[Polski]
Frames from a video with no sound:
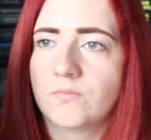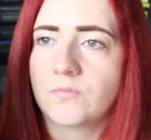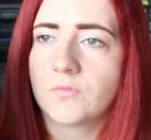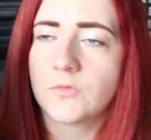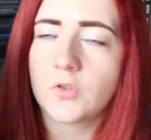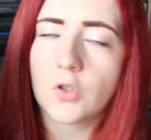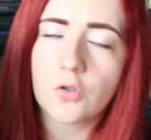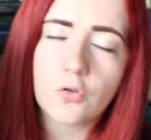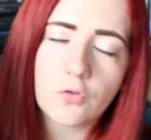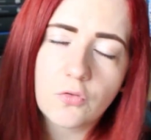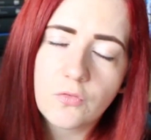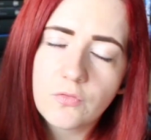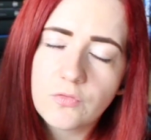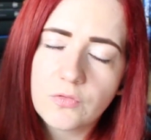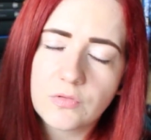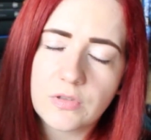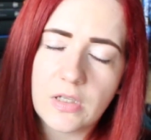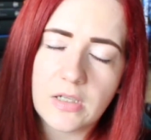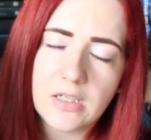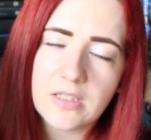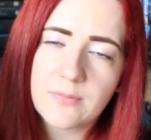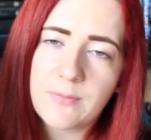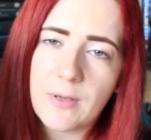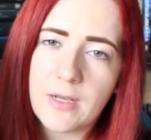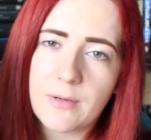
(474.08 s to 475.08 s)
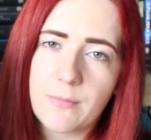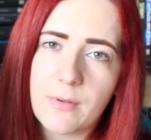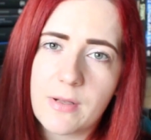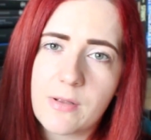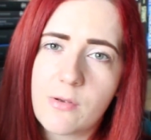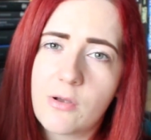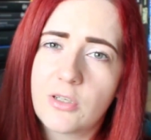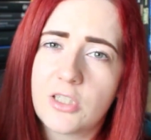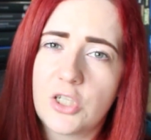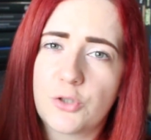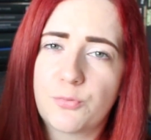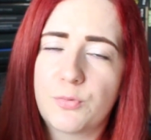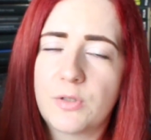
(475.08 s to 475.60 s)
no,
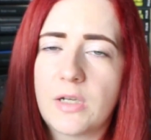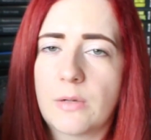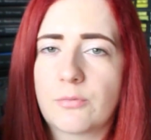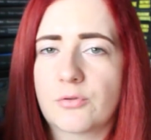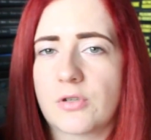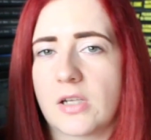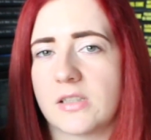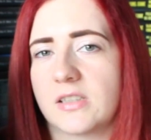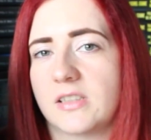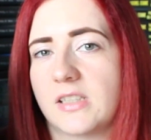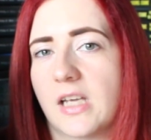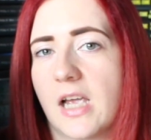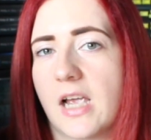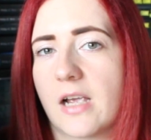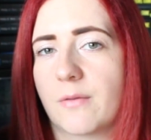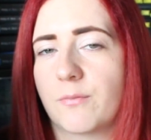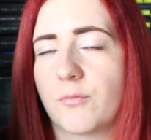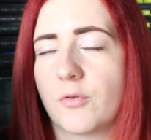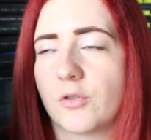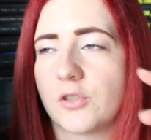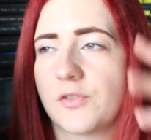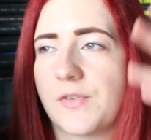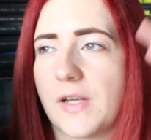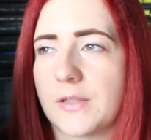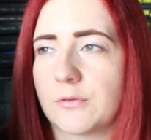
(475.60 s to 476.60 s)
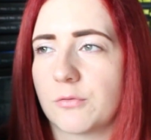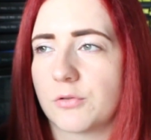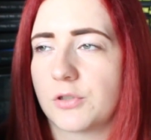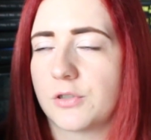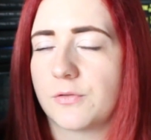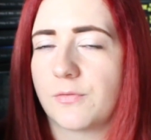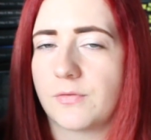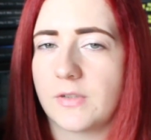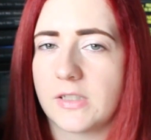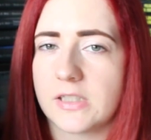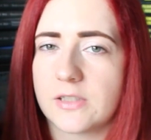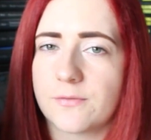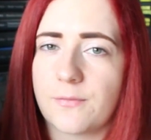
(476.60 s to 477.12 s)
eksperyment chociażby na przykład nie, jak było światło
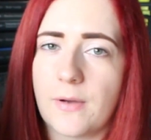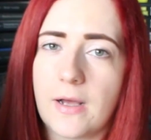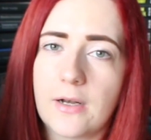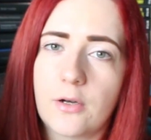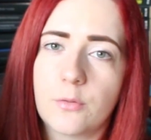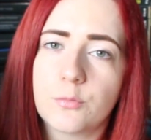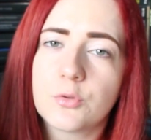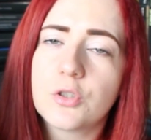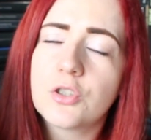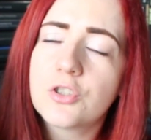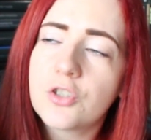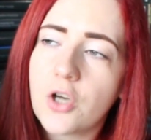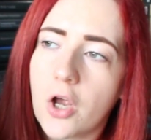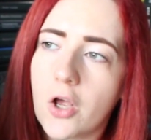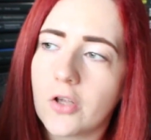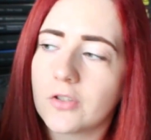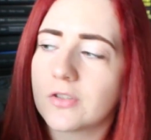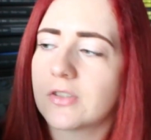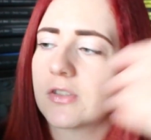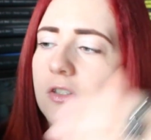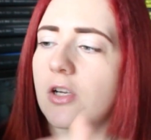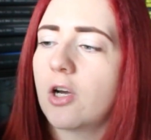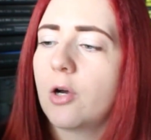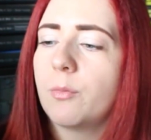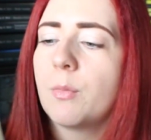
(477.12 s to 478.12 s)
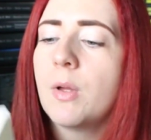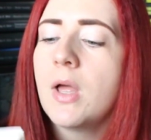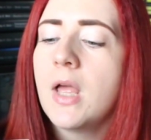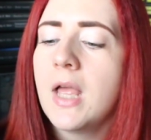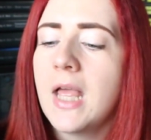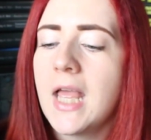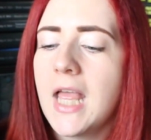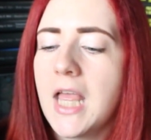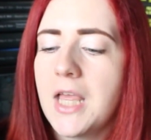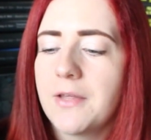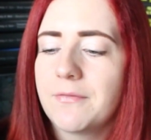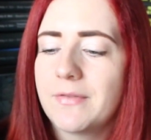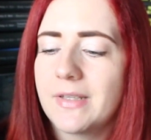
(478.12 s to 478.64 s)
czy jest falą czy cząstką,
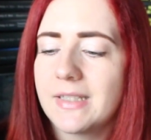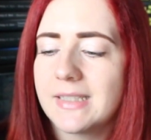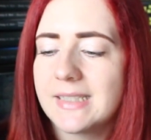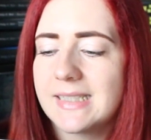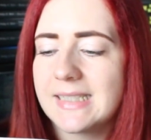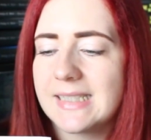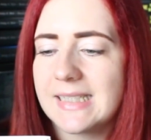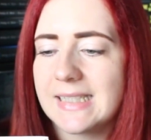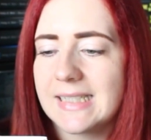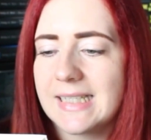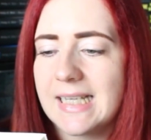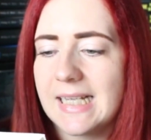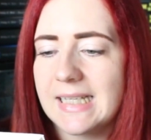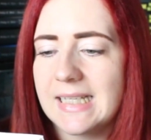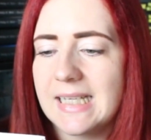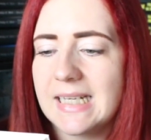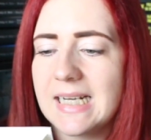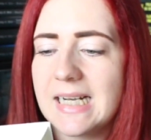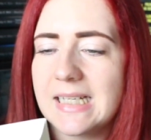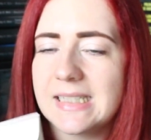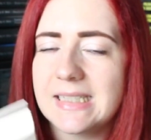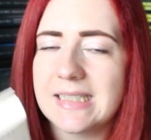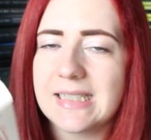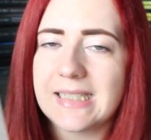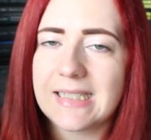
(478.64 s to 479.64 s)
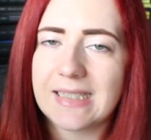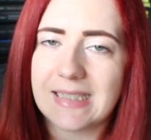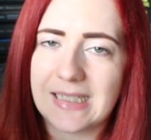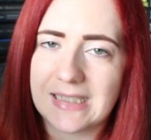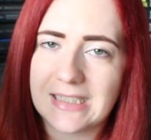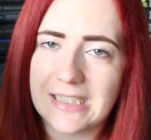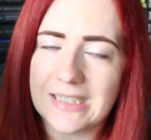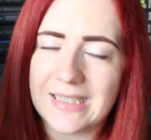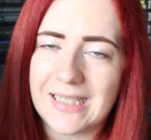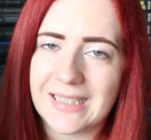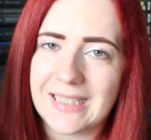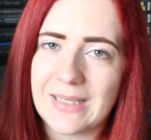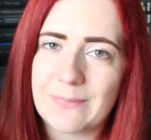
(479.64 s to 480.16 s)
więc generalnie
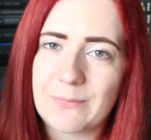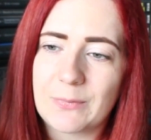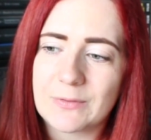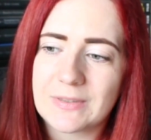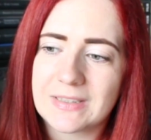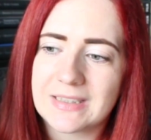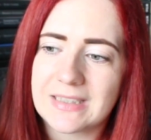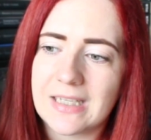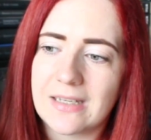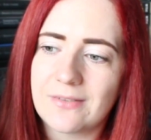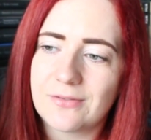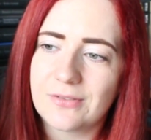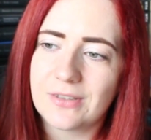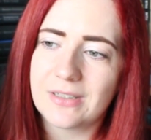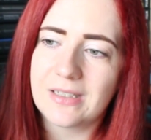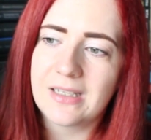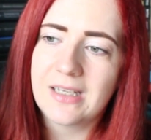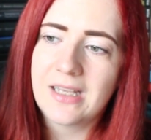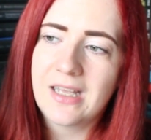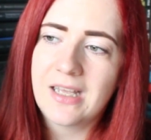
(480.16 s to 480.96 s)
raczej takie podstawy